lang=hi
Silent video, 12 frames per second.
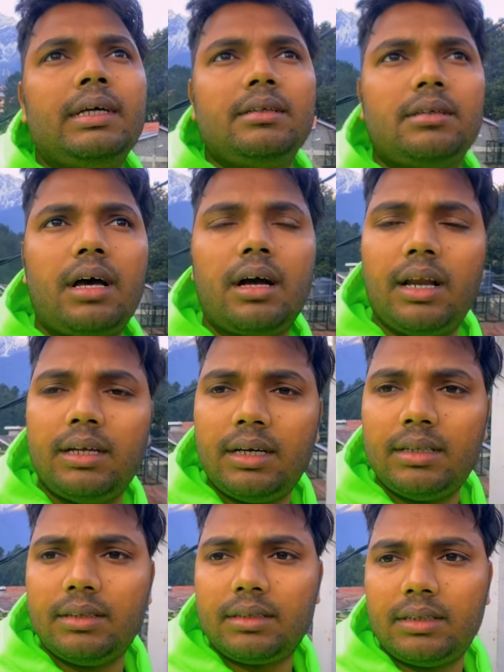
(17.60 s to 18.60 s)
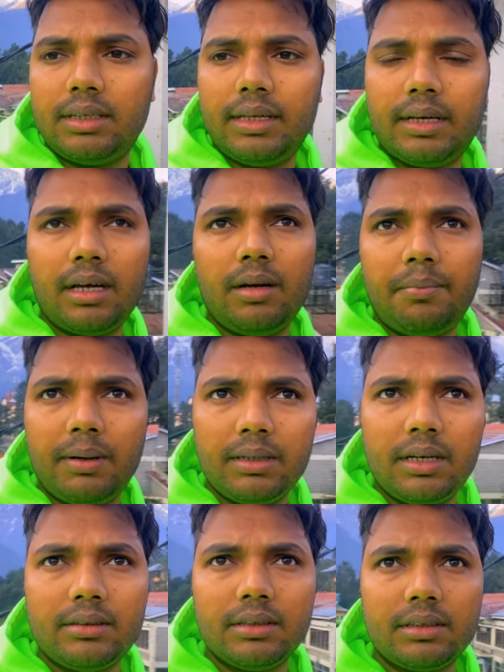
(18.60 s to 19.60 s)
सांगला जा सकते हैं कल्पा
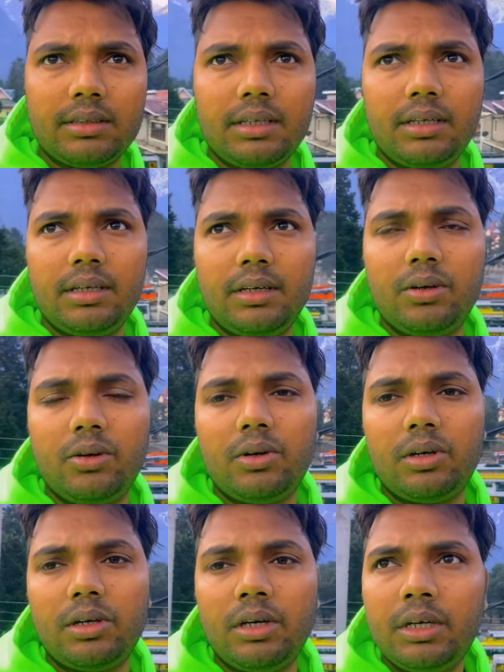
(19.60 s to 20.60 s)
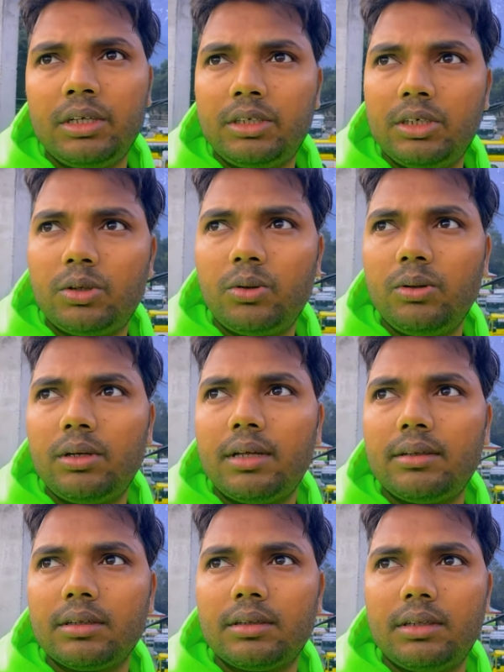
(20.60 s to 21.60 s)
जा सकते हैं और चिटकुल जा
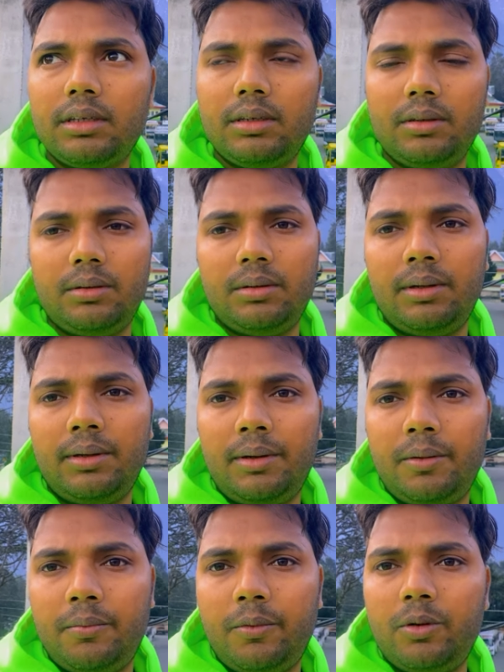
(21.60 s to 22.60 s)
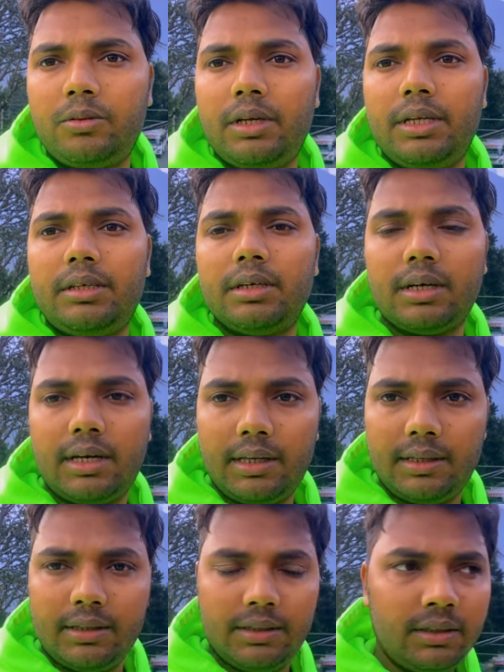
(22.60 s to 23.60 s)
सकते हैं बहुत सारी जगहें
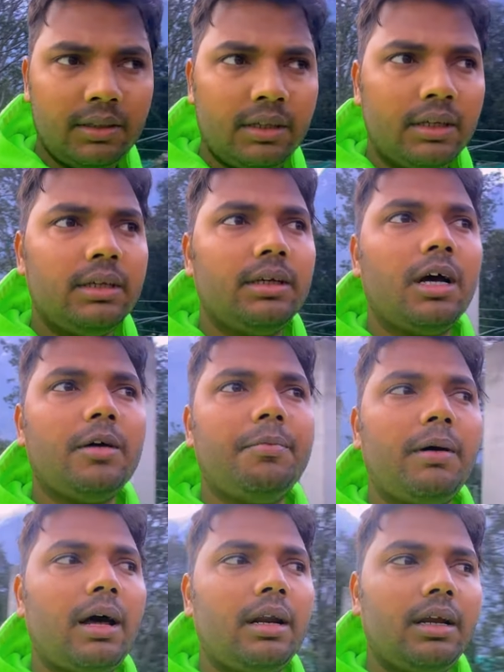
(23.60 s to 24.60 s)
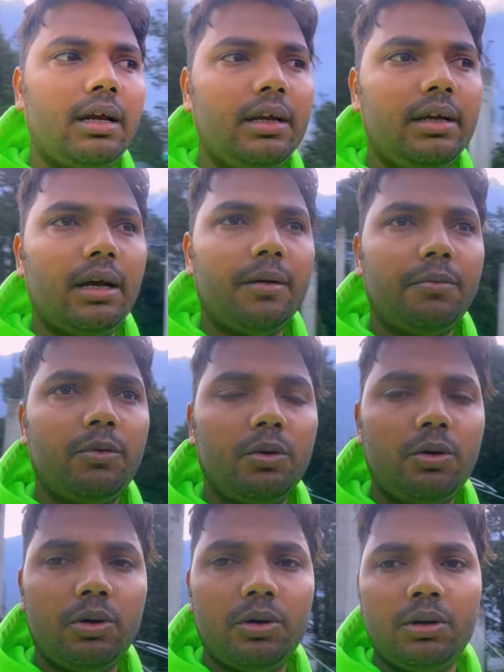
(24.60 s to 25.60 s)
हैं यहाँ पर आने के लिए आपको
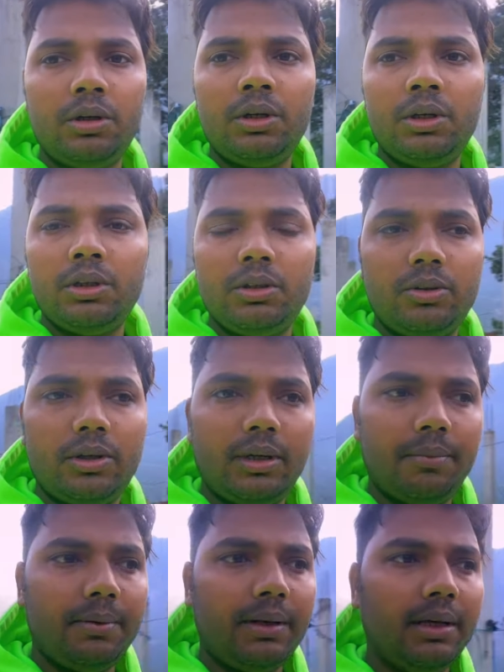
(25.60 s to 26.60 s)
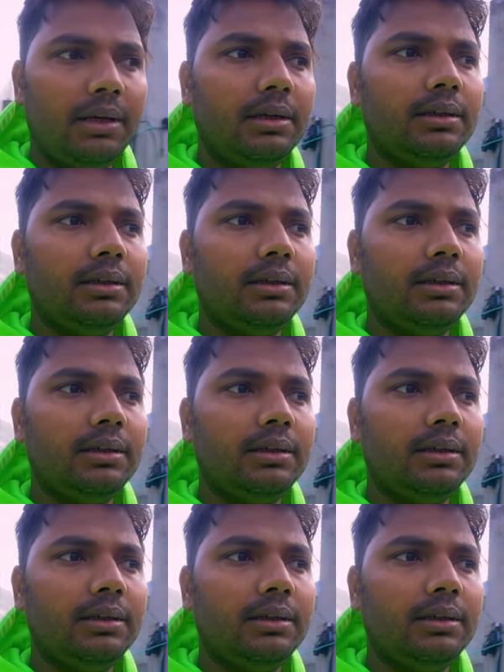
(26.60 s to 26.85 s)
जो है पहले